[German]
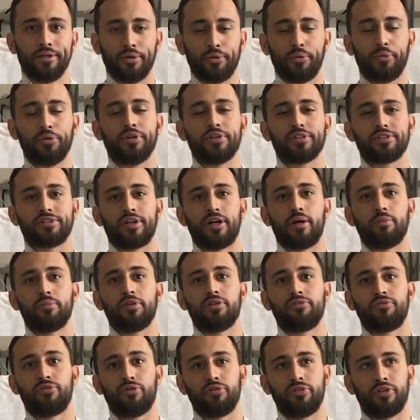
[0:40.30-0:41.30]
Und das kam
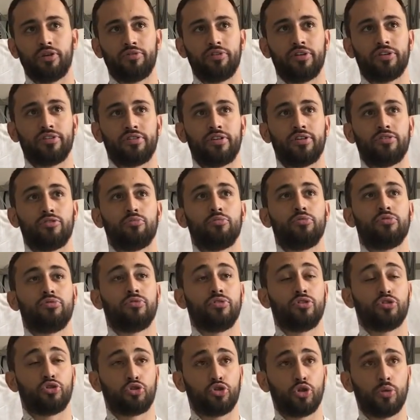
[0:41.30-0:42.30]
davon, dann habe ich das Ganze ein
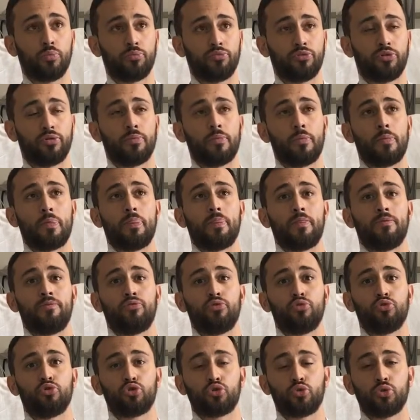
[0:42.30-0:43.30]
bisschen gestoppt.
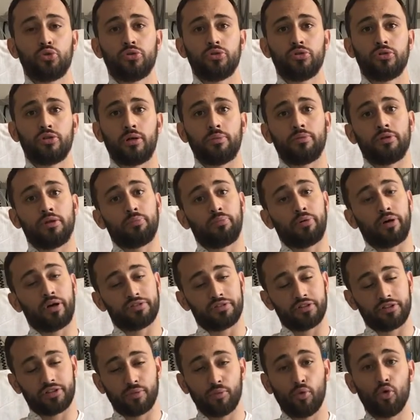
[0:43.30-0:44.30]
Für eine Stunde, habe dann
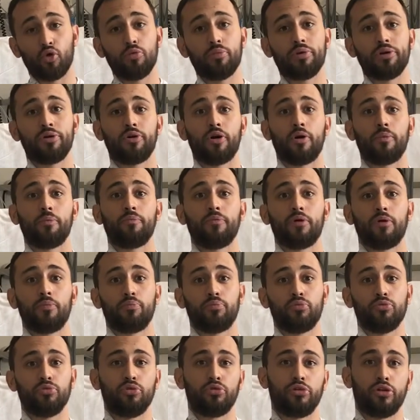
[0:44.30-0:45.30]
Paracetamol bekommen,
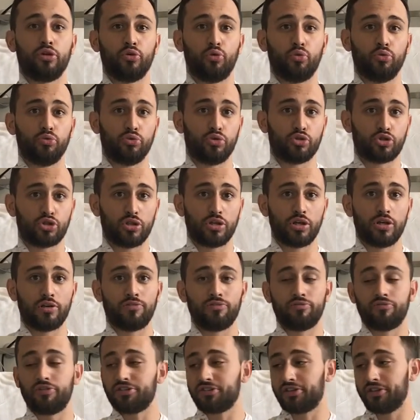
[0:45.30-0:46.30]
habe eine kleine Runde
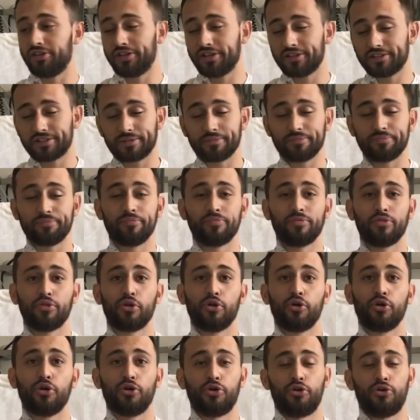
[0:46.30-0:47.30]
geschlafen, was gegessen.
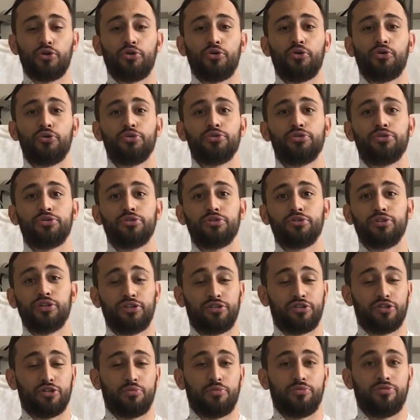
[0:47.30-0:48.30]
Und äh,
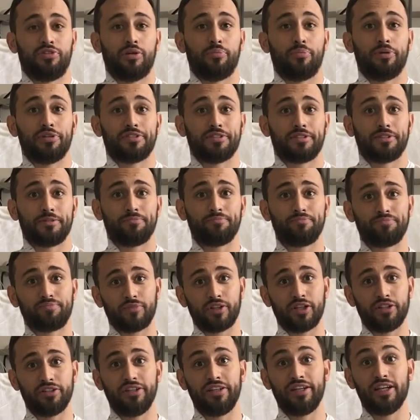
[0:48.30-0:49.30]
jetzt geht es mir wieder besser.
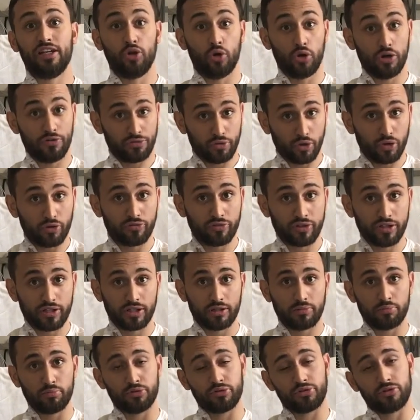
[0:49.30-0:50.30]
ATG läuft auch
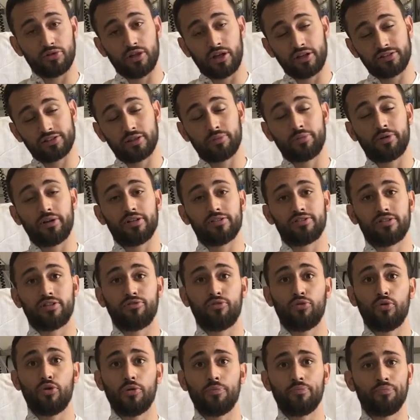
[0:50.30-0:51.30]
wieder, ein bisschen langsamer als
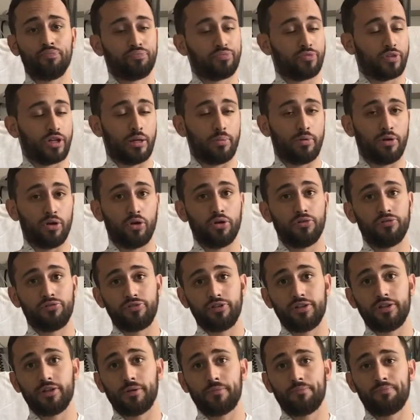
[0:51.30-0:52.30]
davor, aber läuft
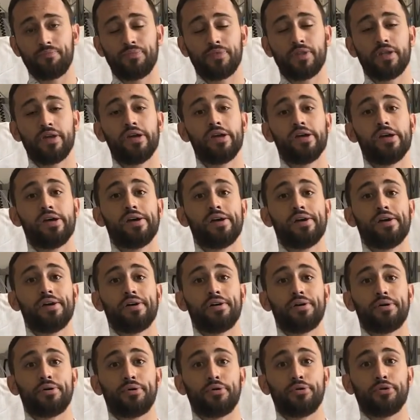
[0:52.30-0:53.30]
wieder.
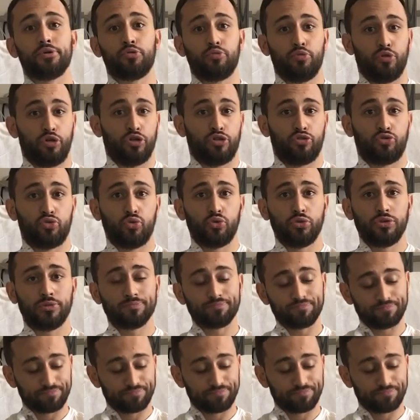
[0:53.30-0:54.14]
Und mir geht es gut.